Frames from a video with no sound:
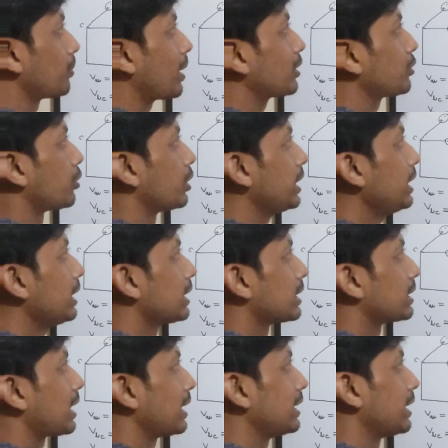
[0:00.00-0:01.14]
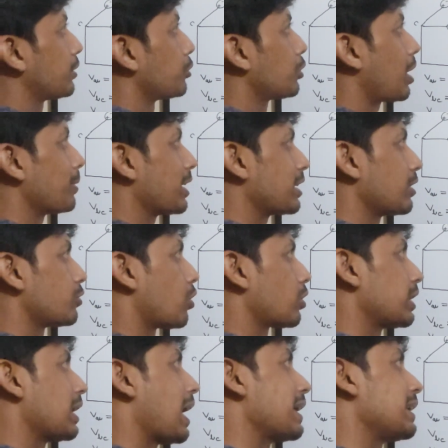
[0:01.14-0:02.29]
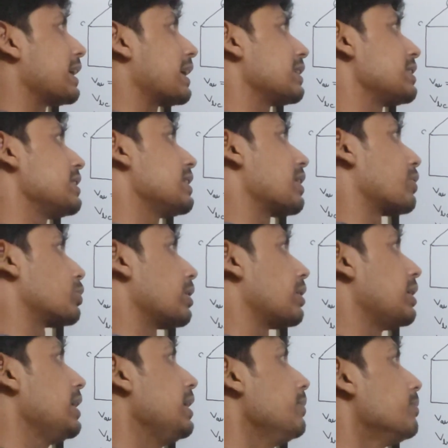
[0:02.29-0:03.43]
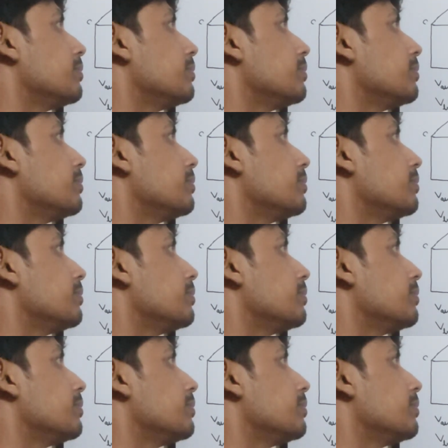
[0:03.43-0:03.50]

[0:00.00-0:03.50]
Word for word: কনভার্ট করি তাহলে দেখুন আমি একটা ডটেড লাইন এখানে চিন্তা করতেছি